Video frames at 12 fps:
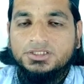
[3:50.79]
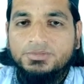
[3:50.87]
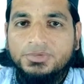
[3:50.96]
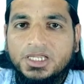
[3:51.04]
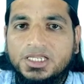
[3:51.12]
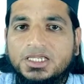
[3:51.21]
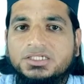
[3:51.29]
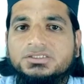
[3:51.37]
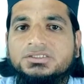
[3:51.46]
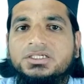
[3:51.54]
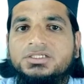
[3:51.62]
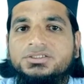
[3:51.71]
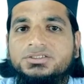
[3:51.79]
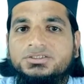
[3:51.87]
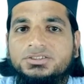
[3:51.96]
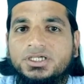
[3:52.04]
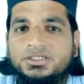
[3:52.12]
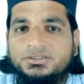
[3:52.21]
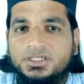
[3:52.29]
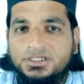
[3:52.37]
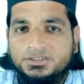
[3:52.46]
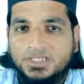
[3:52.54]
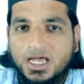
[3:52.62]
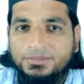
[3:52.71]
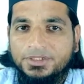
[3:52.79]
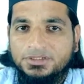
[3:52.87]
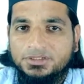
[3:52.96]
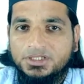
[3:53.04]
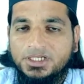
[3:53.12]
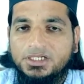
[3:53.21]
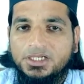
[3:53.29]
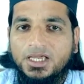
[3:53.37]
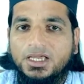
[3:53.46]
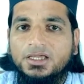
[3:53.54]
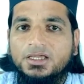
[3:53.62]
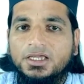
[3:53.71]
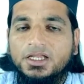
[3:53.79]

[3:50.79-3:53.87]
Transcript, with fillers: जबकि ये किसी हदीस से सही साबित नहीं है